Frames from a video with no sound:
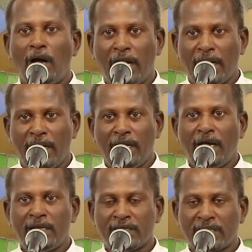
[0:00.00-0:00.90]
ஆக
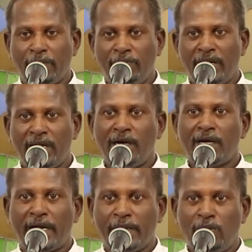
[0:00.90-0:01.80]
அந்த தவறுகள்
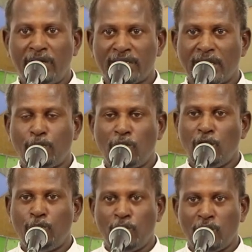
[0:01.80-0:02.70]
கடவுளிடத்தில்
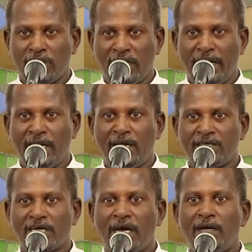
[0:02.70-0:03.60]
போக போகிறது
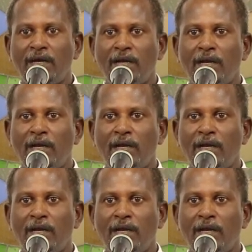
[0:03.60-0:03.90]
ஏனென்றால்